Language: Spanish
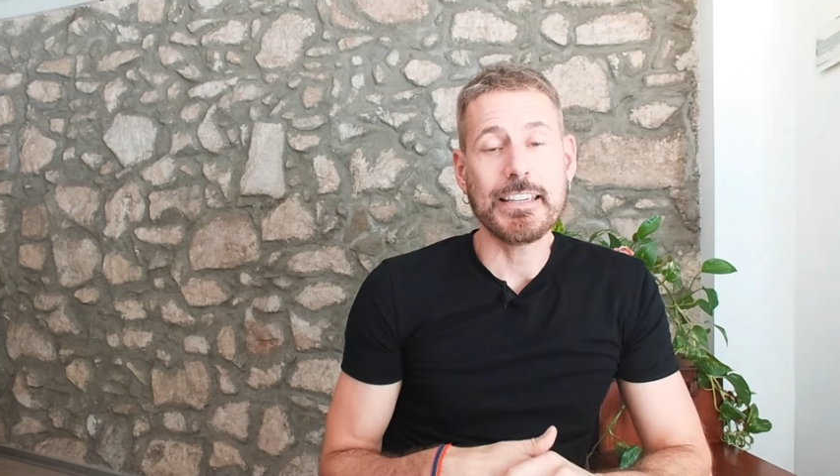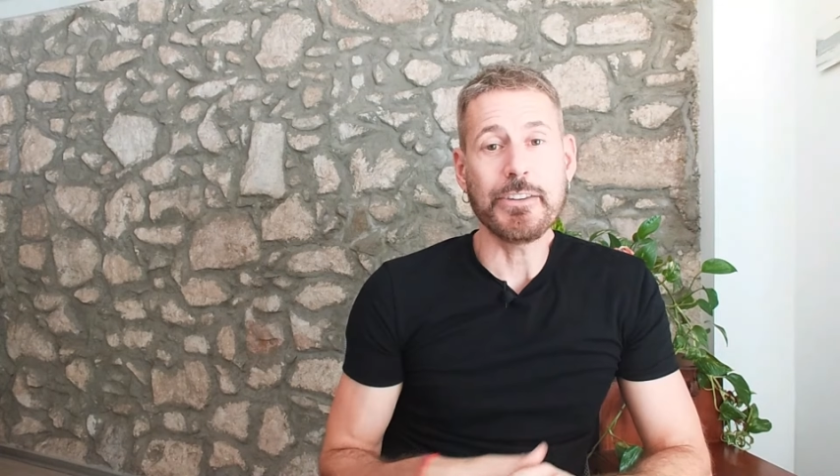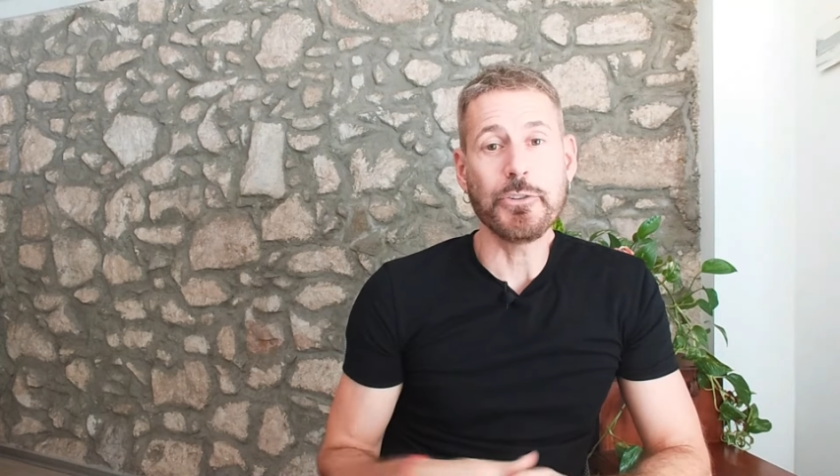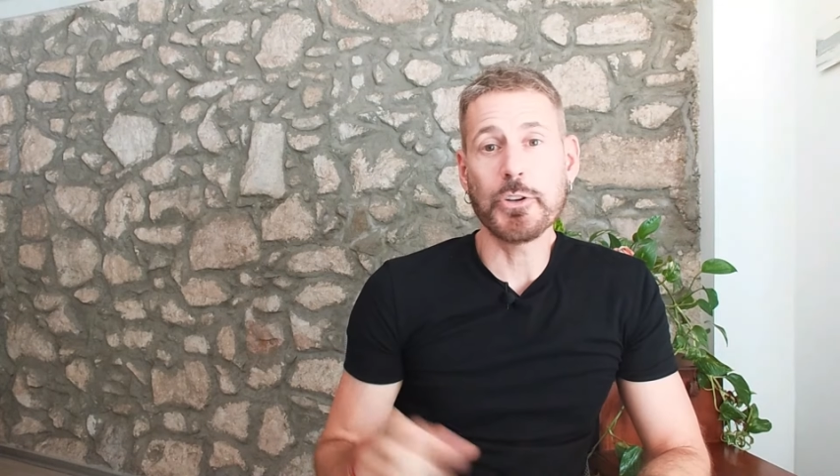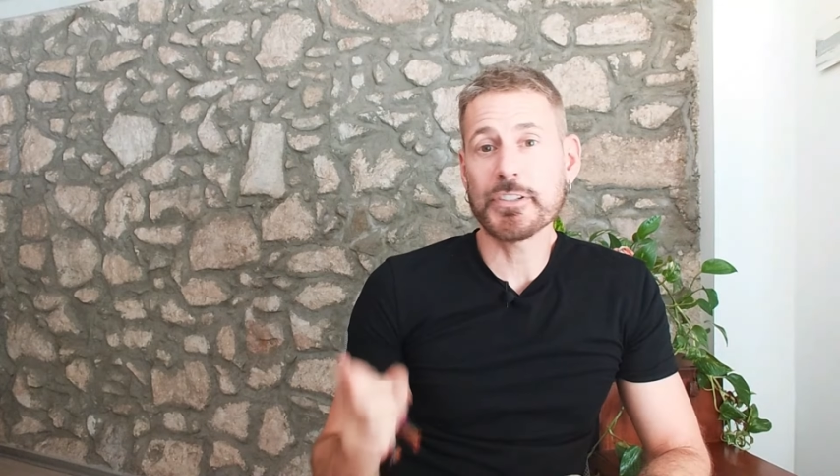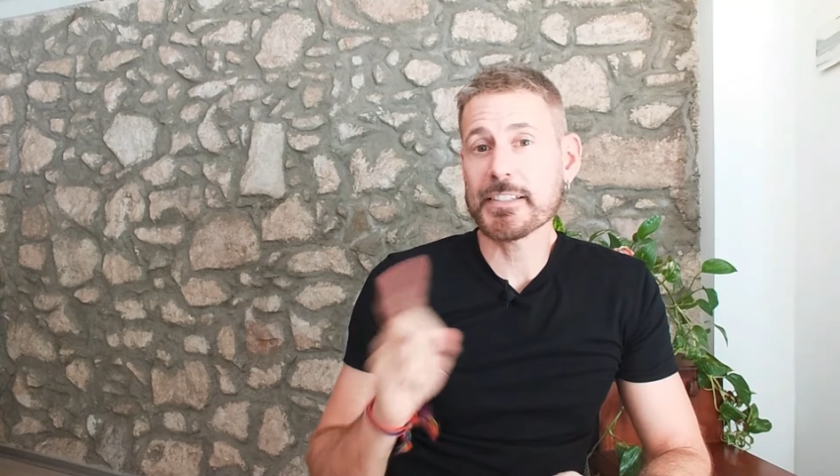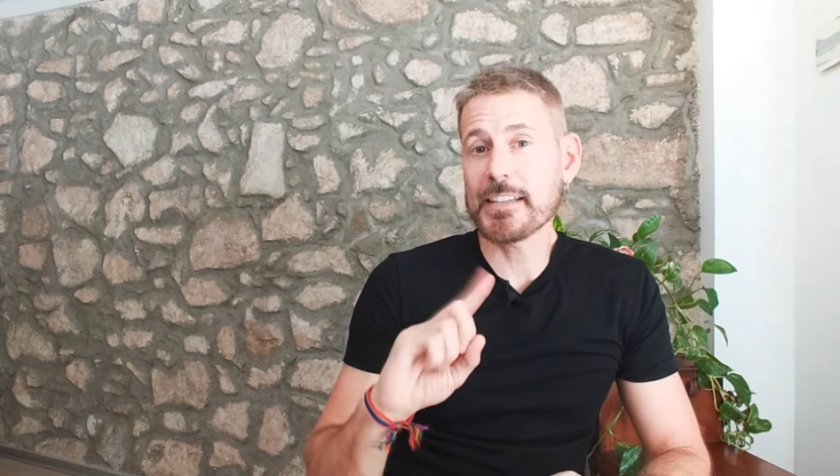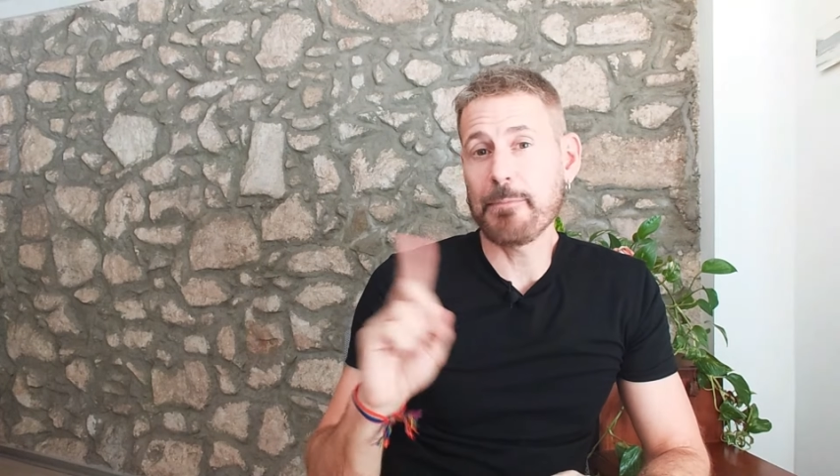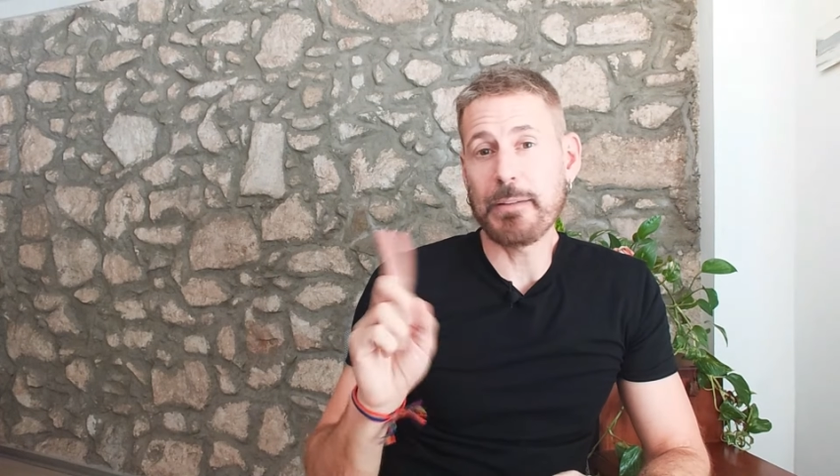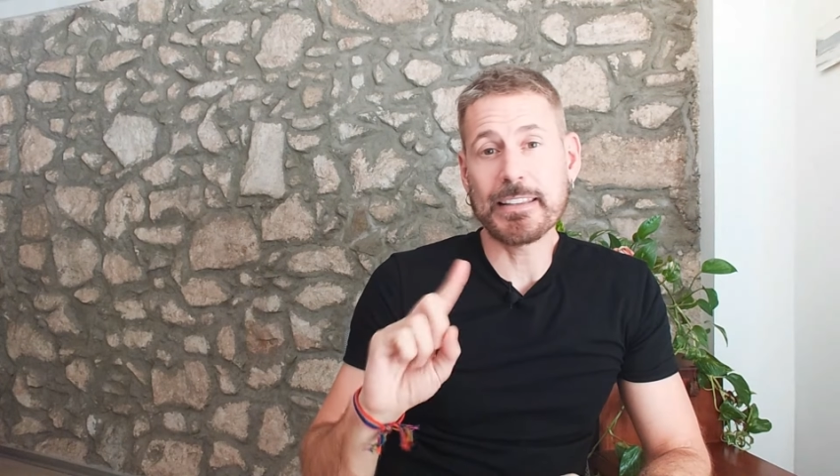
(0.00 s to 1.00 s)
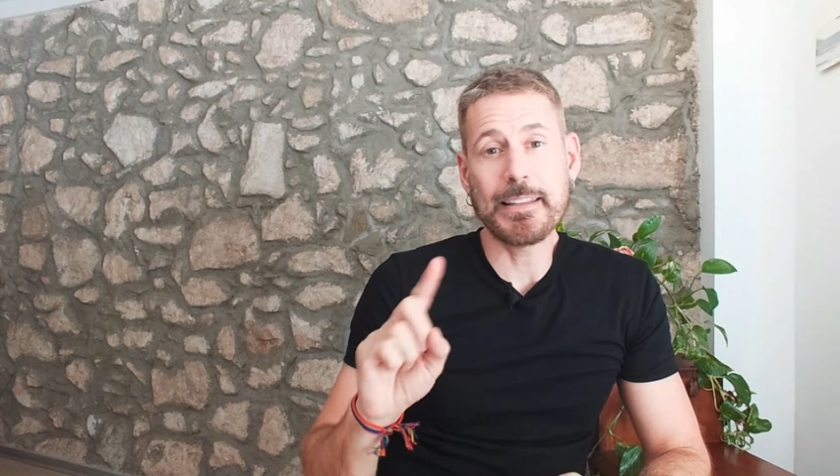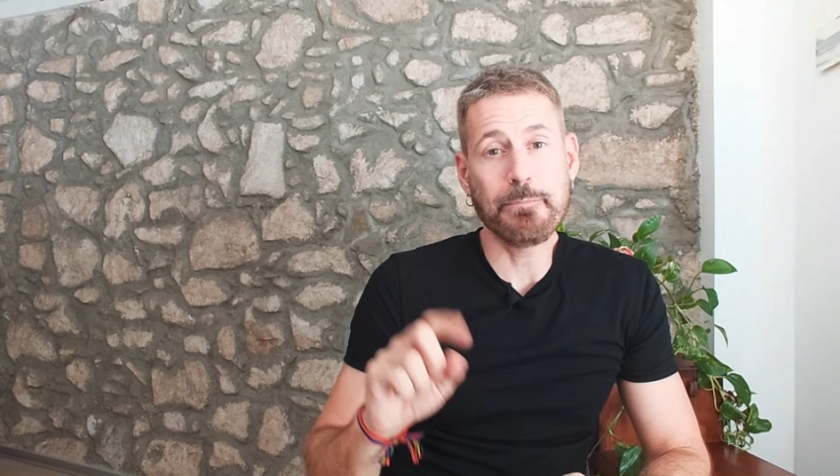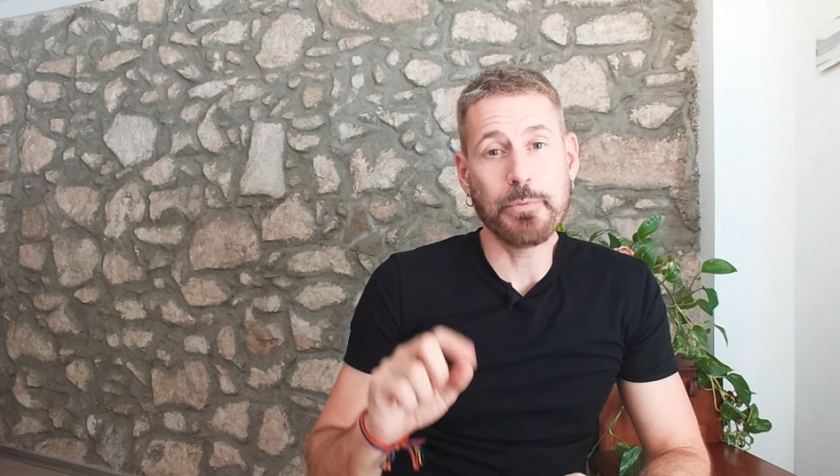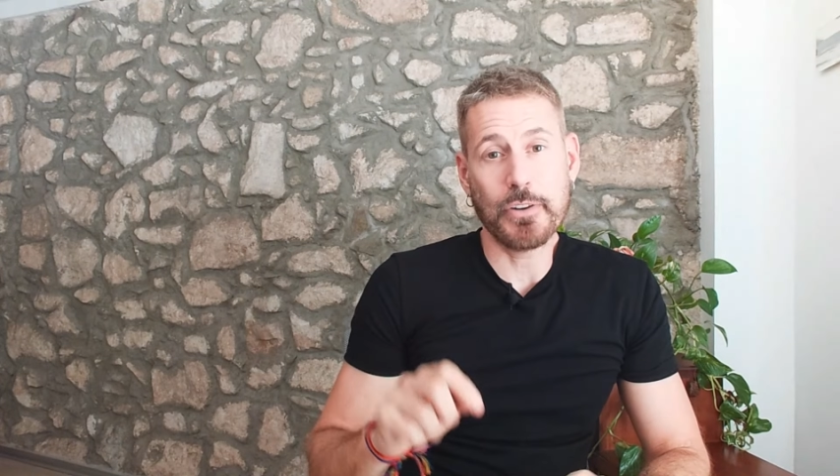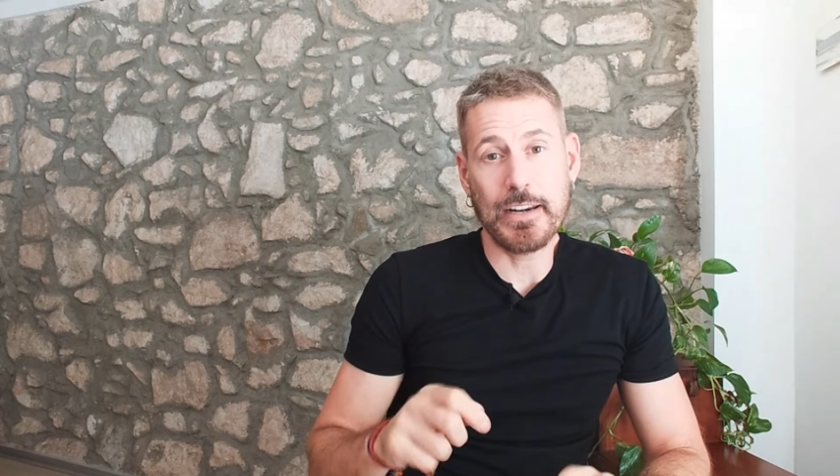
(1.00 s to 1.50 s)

Y no es la parte por